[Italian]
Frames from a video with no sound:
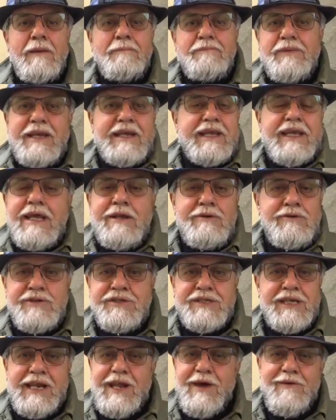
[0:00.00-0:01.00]
perché non
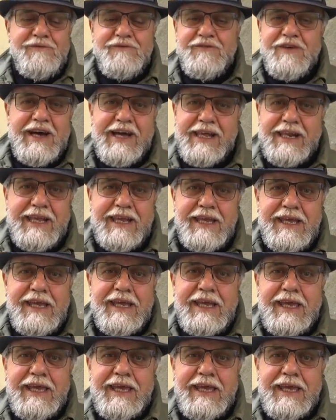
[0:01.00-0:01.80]
c'è l'affare.